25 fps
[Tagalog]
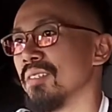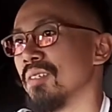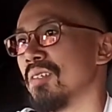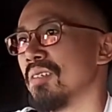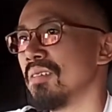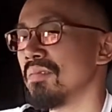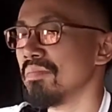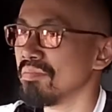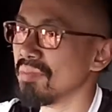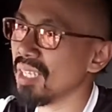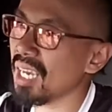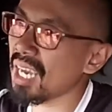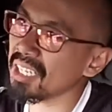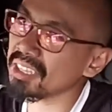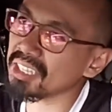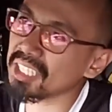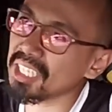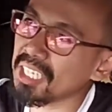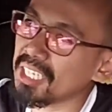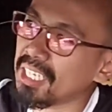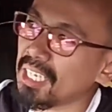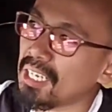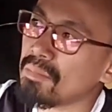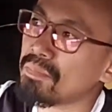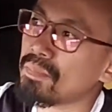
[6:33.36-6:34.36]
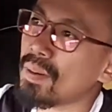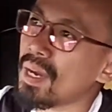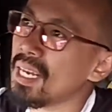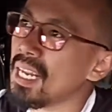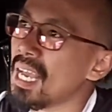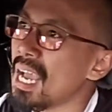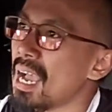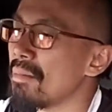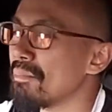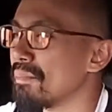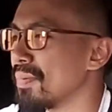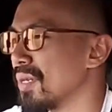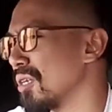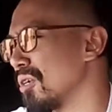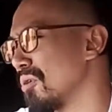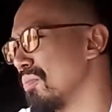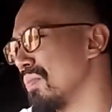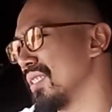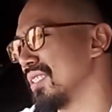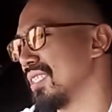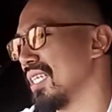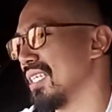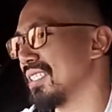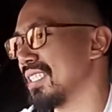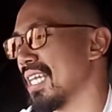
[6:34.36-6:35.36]
no? Nakatigil pa lang, pero
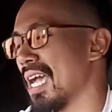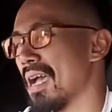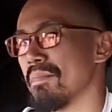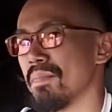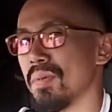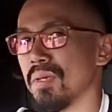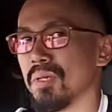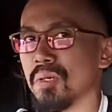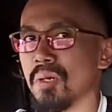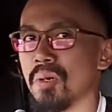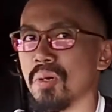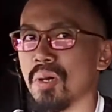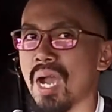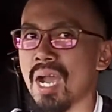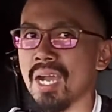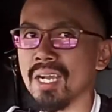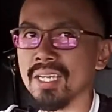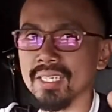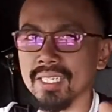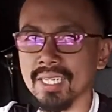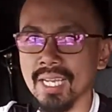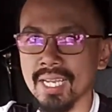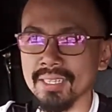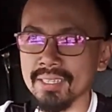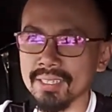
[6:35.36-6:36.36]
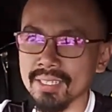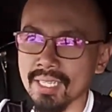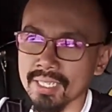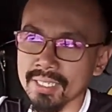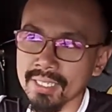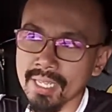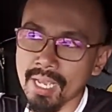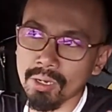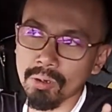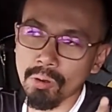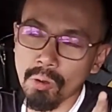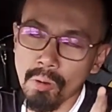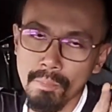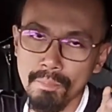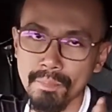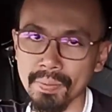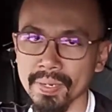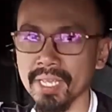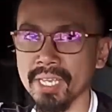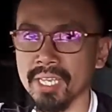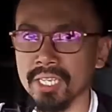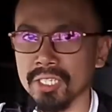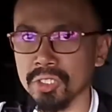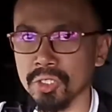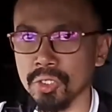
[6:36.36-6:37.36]
masasabi ko, ang ganda ng
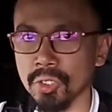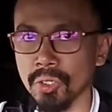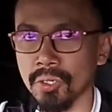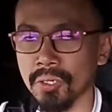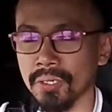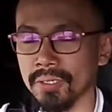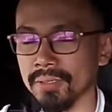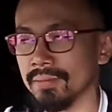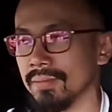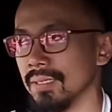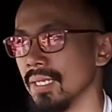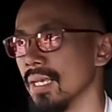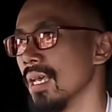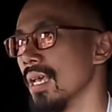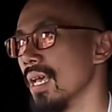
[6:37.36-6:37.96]
compression